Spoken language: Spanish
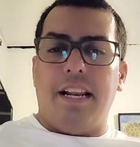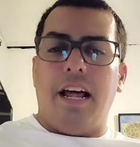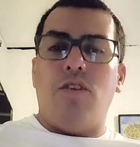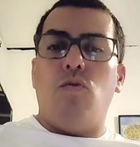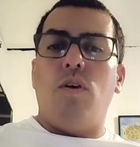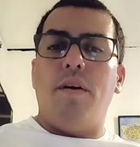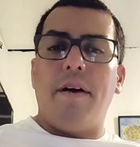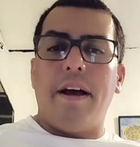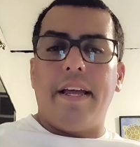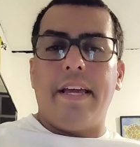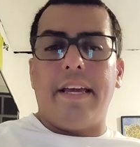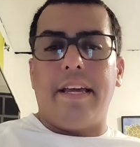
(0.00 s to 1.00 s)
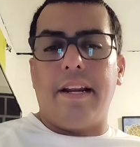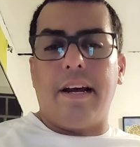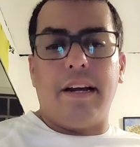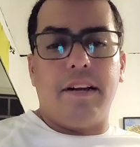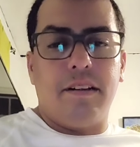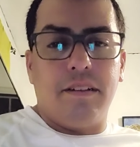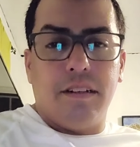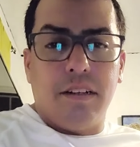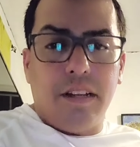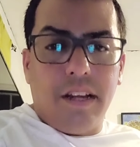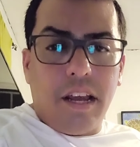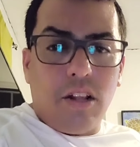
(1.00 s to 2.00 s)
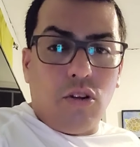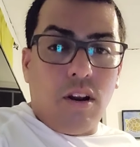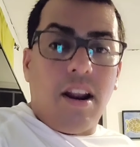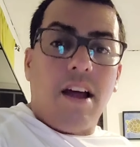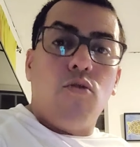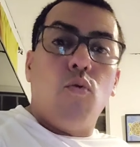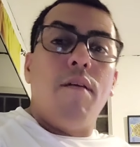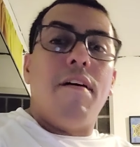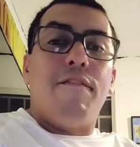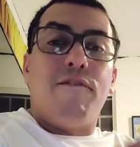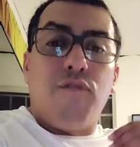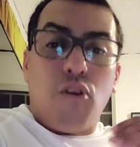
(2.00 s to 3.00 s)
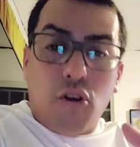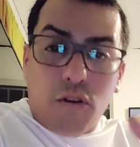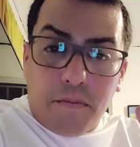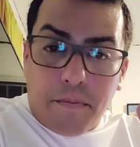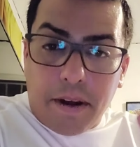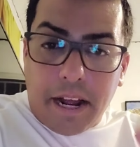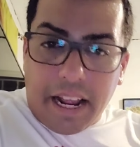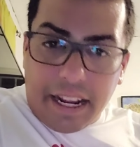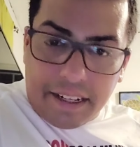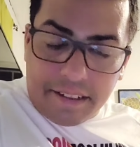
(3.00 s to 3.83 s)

La nueva era. Esto es la nueva forma,